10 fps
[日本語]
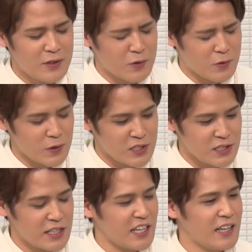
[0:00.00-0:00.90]
の個人
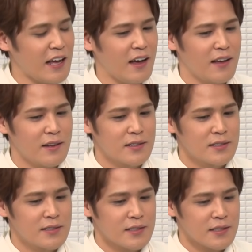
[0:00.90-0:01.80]
的な
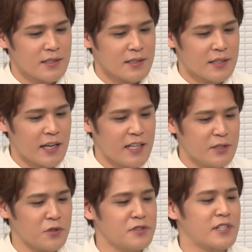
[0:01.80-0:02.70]
蹴り
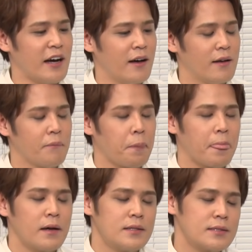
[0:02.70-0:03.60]
というか
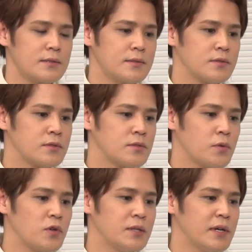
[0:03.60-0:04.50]
そ
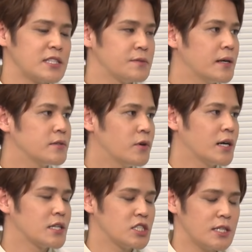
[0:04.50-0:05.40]
こにまつわるお
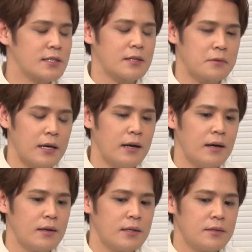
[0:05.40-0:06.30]
話だったのが
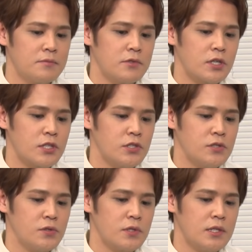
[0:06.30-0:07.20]
僕は非
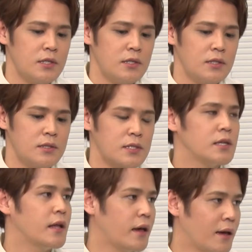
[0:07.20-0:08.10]
常に好き
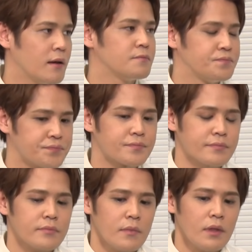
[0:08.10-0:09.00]
で、うん、
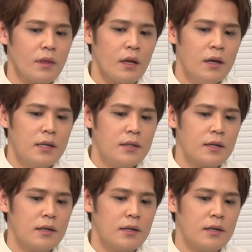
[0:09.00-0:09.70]
だか